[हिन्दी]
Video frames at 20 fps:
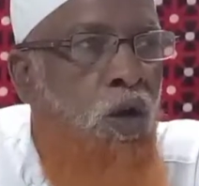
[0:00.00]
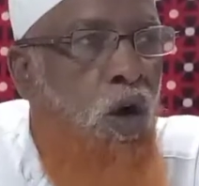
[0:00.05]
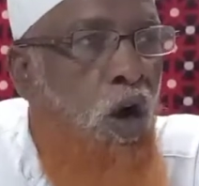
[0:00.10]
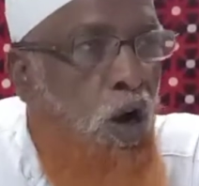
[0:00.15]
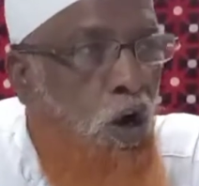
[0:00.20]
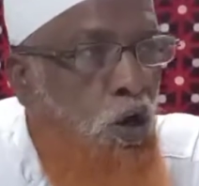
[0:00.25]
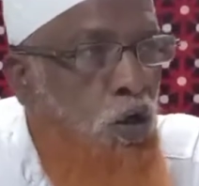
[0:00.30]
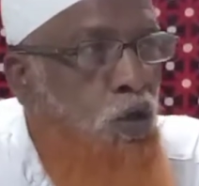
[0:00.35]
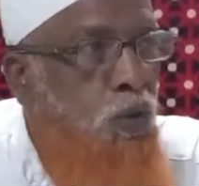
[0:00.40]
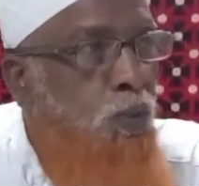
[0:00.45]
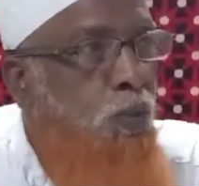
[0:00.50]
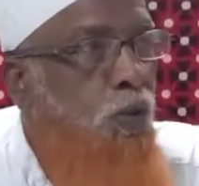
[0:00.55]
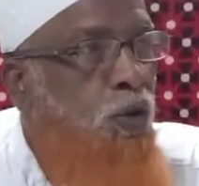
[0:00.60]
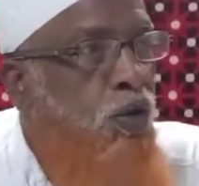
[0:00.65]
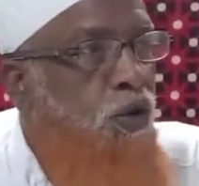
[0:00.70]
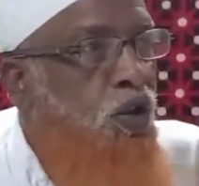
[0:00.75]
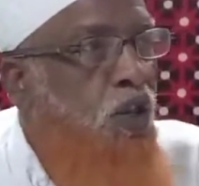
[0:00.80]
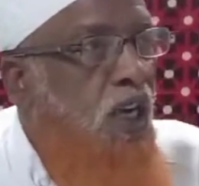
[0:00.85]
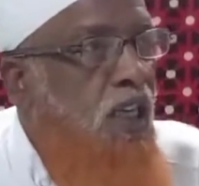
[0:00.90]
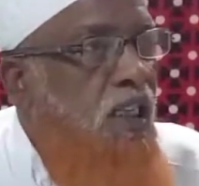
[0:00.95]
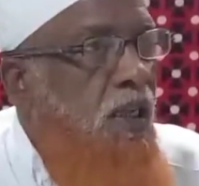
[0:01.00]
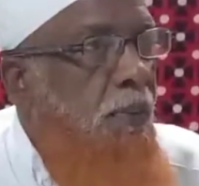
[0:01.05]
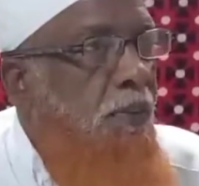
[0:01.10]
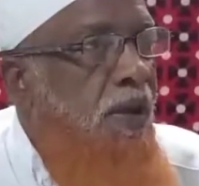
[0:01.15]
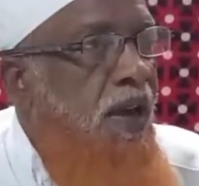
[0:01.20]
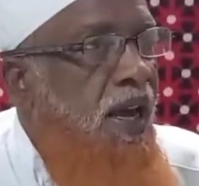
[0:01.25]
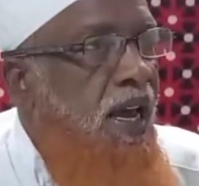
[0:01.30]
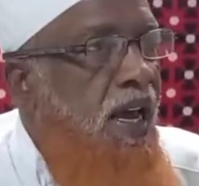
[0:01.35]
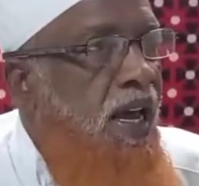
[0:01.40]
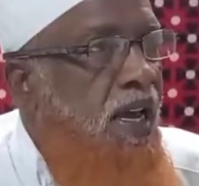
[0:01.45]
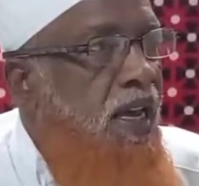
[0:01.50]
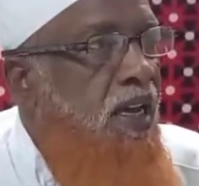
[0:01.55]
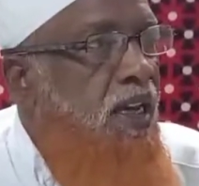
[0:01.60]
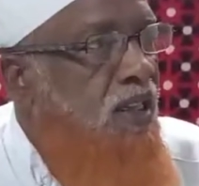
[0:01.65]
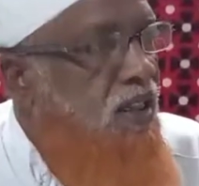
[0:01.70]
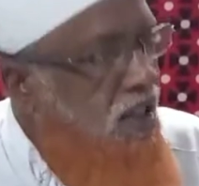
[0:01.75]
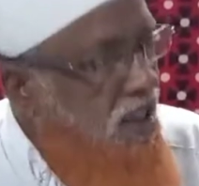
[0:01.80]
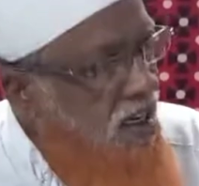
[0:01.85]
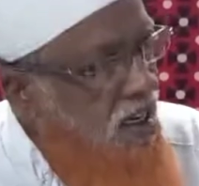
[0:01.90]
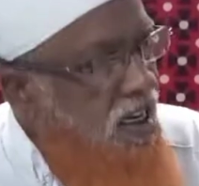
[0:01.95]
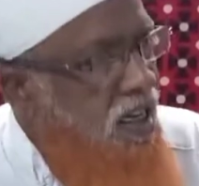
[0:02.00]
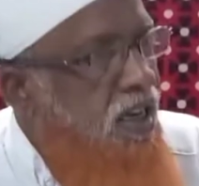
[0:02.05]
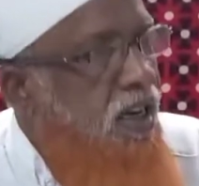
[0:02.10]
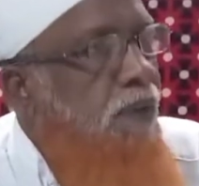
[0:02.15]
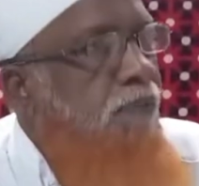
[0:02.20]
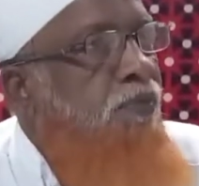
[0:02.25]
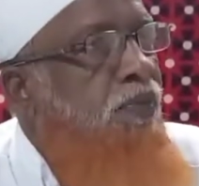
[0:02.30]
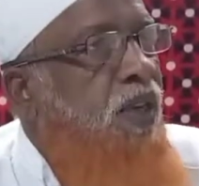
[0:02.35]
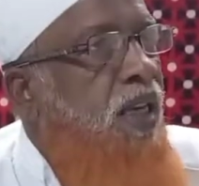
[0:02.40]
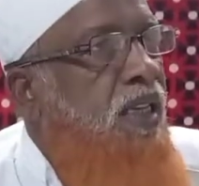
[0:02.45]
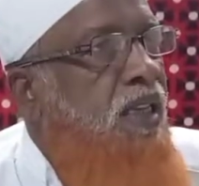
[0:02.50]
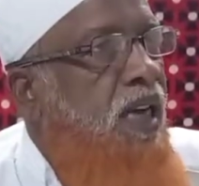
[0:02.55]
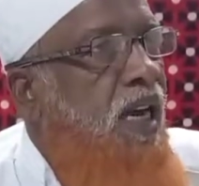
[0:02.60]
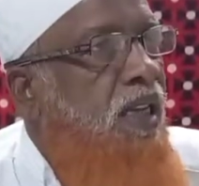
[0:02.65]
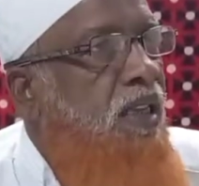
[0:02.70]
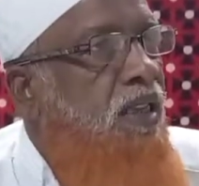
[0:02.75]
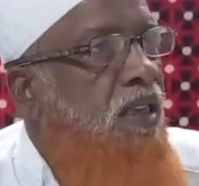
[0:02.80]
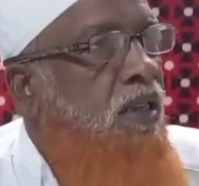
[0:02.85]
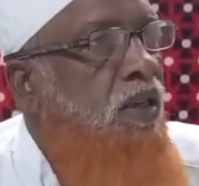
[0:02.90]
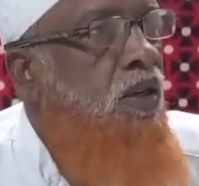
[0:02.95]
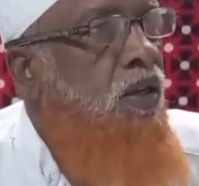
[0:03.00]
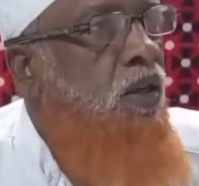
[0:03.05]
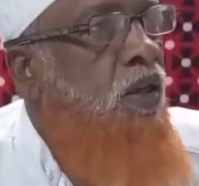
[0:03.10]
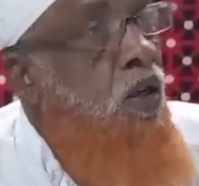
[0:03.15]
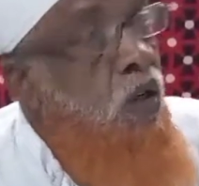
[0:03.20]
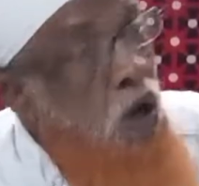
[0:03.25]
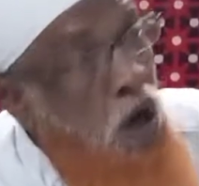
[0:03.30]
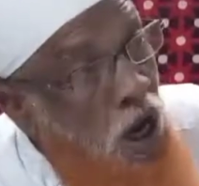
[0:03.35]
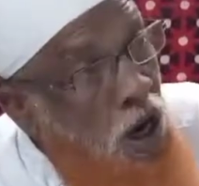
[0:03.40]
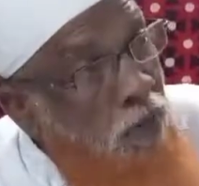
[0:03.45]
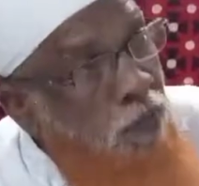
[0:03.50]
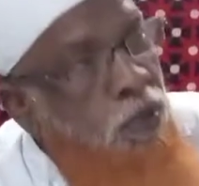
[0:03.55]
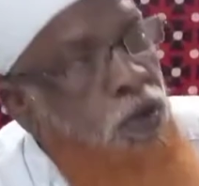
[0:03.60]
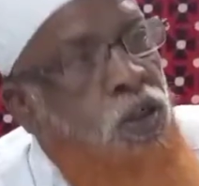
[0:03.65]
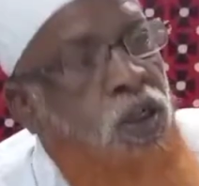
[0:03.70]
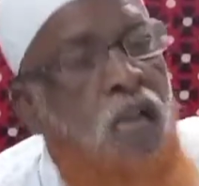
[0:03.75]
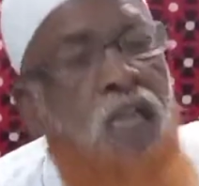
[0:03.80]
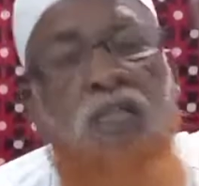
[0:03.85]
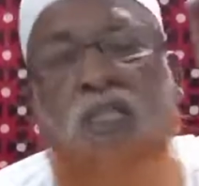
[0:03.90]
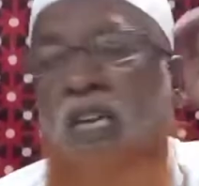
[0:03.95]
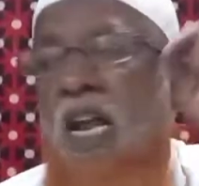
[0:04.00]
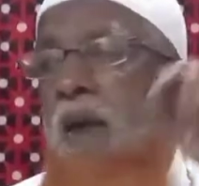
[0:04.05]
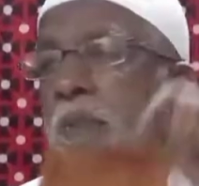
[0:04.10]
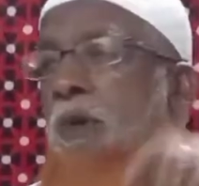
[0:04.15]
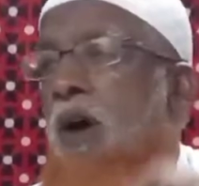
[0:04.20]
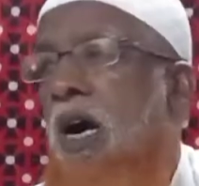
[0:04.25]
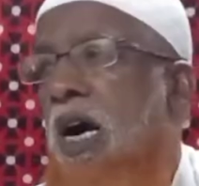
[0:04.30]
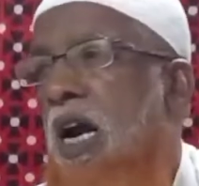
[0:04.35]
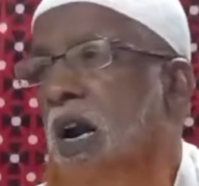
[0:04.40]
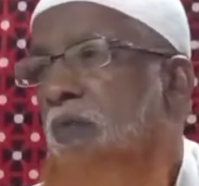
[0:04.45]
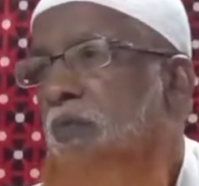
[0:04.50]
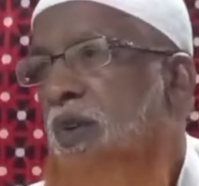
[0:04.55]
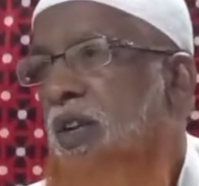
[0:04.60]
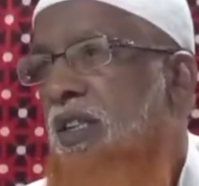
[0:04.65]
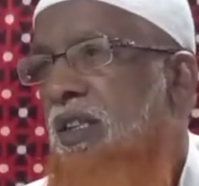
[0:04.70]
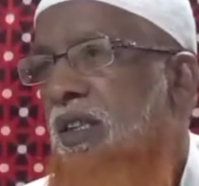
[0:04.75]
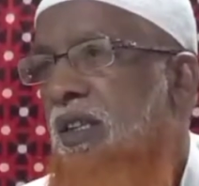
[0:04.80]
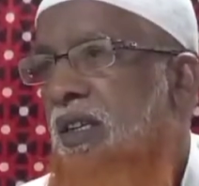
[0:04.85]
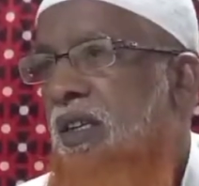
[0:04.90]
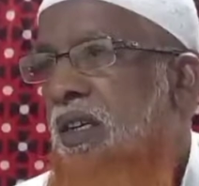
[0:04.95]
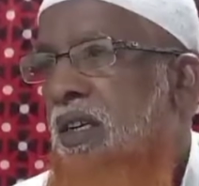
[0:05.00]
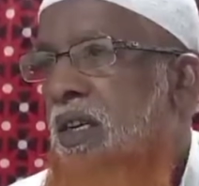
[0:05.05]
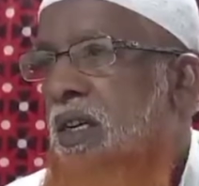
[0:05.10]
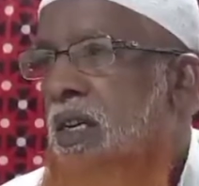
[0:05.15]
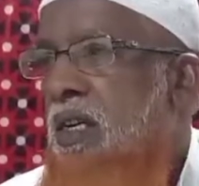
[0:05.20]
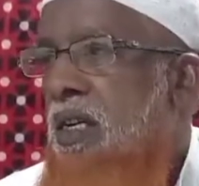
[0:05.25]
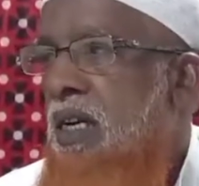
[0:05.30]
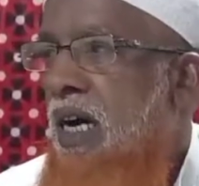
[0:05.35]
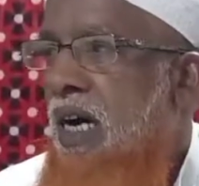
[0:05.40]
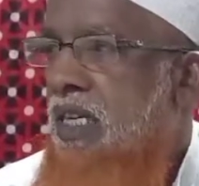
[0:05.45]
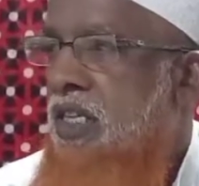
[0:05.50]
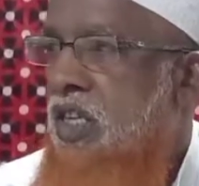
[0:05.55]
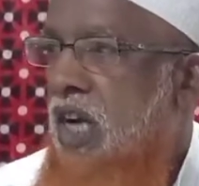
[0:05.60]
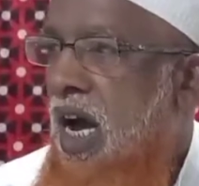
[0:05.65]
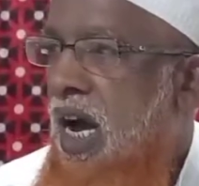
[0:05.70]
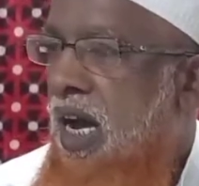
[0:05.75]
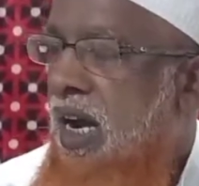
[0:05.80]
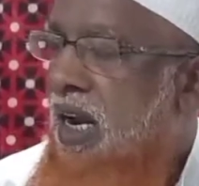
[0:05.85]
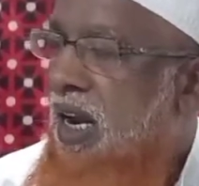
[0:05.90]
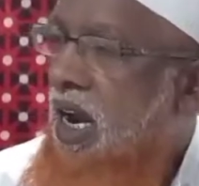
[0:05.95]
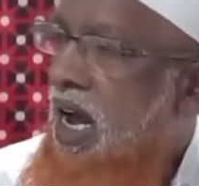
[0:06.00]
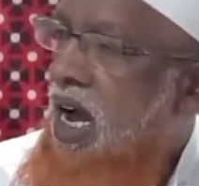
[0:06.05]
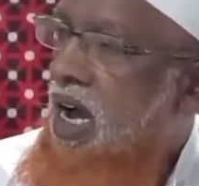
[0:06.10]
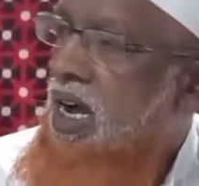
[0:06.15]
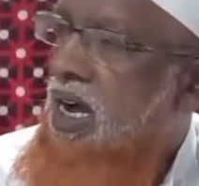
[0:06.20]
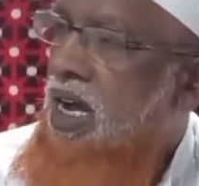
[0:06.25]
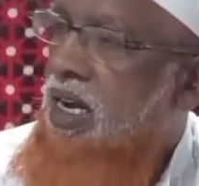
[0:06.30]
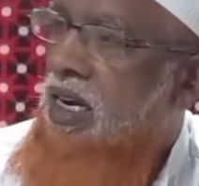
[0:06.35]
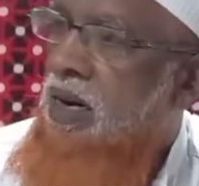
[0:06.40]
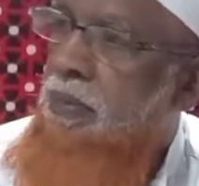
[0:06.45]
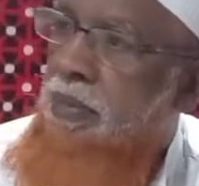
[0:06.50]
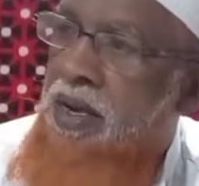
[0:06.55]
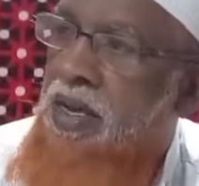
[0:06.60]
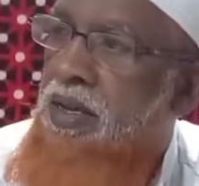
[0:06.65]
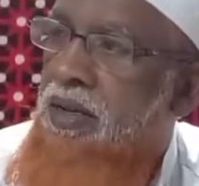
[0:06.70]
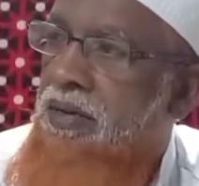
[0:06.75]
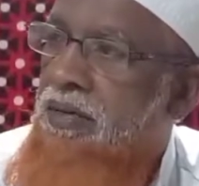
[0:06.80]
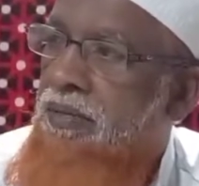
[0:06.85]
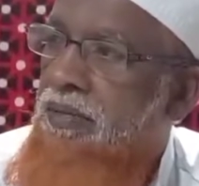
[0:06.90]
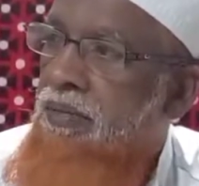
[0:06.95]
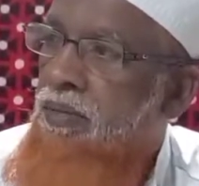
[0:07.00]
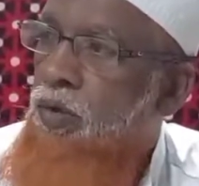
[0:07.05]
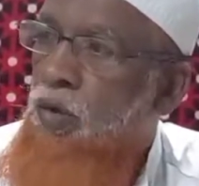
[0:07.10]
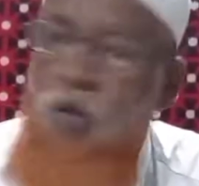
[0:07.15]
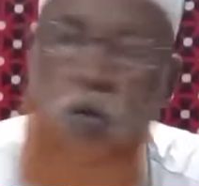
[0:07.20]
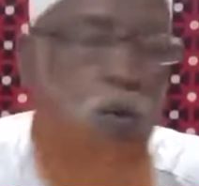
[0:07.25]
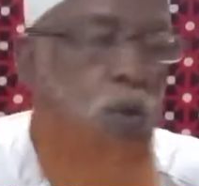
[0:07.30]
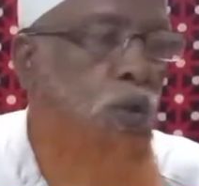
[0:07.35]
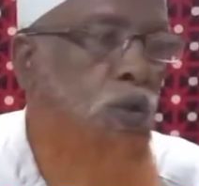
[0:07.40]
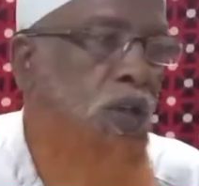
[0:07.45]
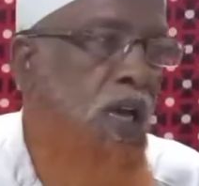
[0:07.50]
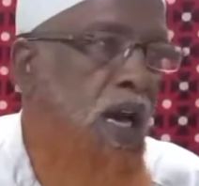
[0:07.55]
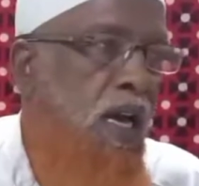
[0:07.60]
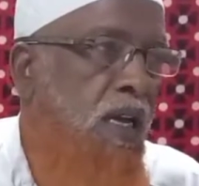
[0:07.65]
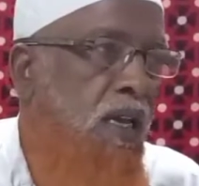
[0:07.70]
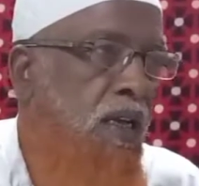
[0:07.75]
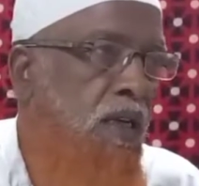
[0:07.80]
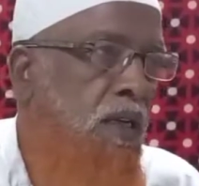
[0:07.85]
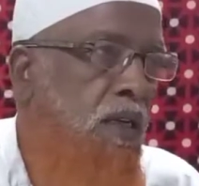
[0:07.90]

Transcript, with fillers: और उस मुद्दत में इतनी कम तदाद और मुसलसल मखालफत अच्छा अल्लाह का नबी जो होता है